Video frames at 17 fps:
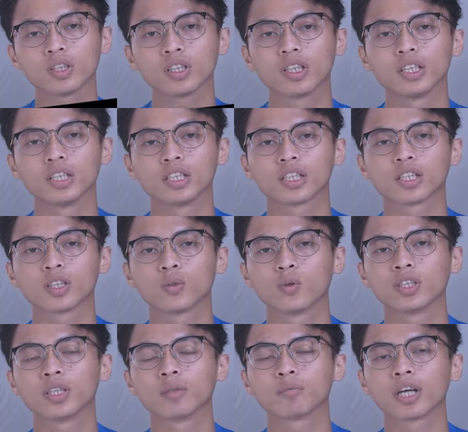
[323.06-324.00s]
uh,
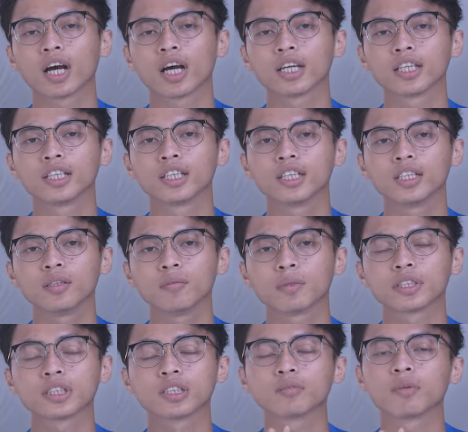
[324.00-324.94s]
kedua jam tangan
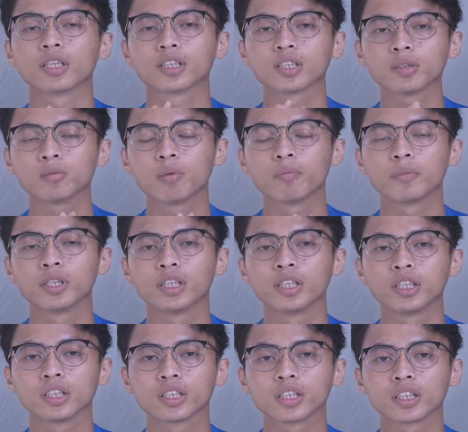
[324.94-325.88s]
ini masing-masing
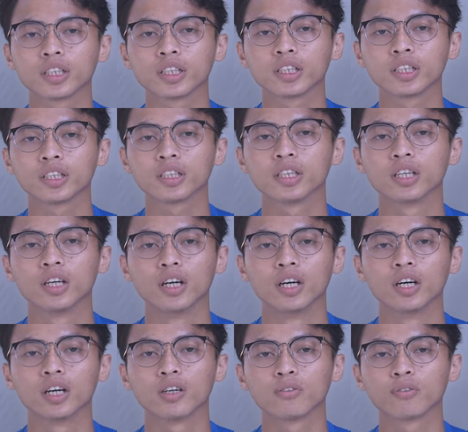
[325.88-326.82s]
memiliki
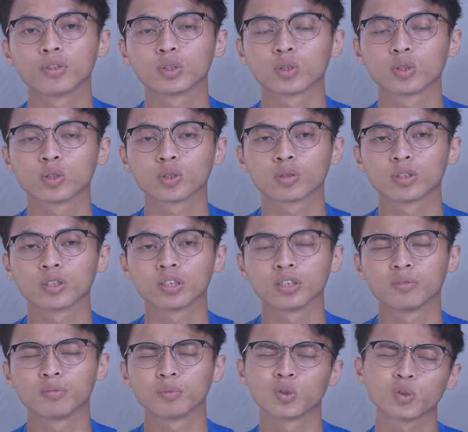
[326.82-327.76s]
uh, fitur
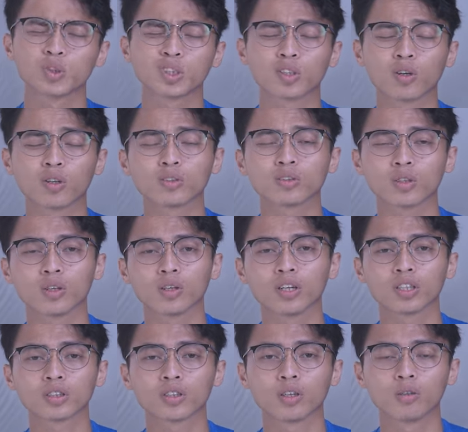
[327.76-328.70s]
uh, music
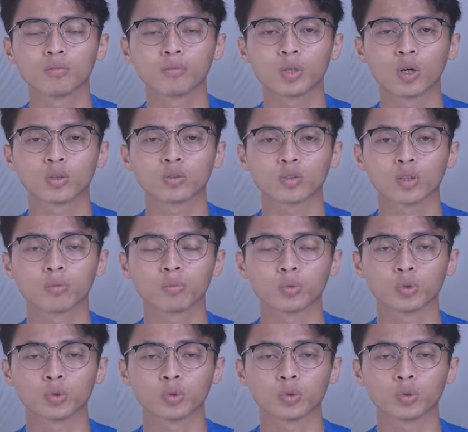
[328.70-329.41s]
control atau mengontrol